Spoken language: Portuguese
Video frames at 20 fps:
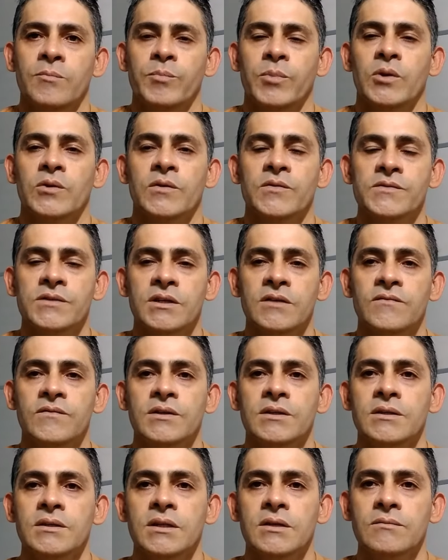pelo não
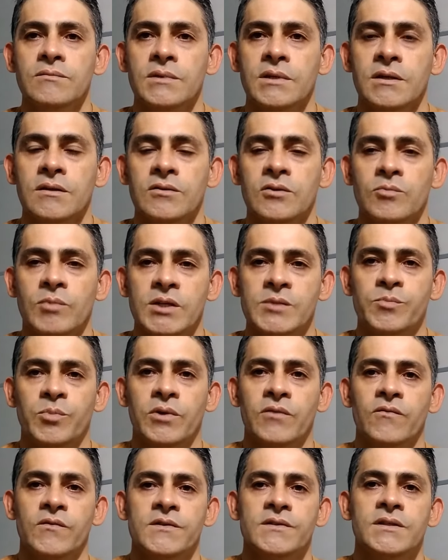servir, não tanto, mas
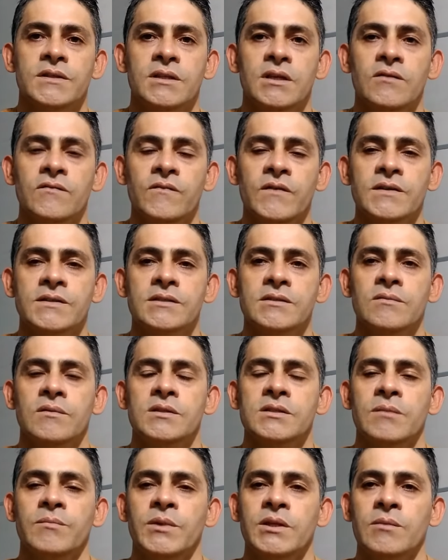por você não fazer
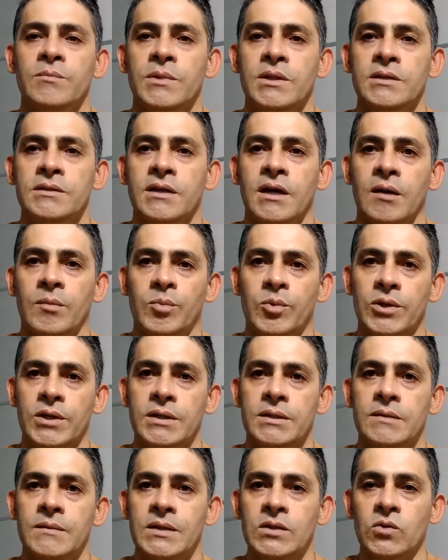alistamento militar,
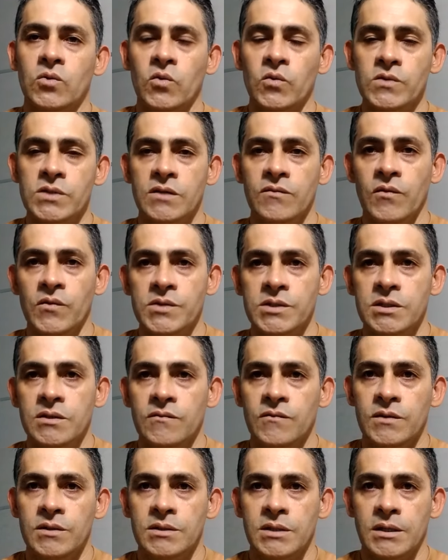porque não é todos que vão
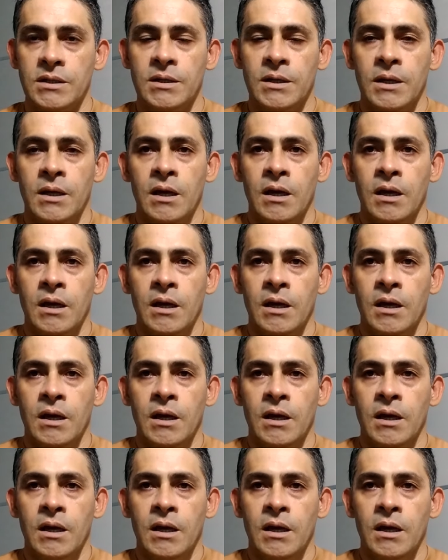servir, né?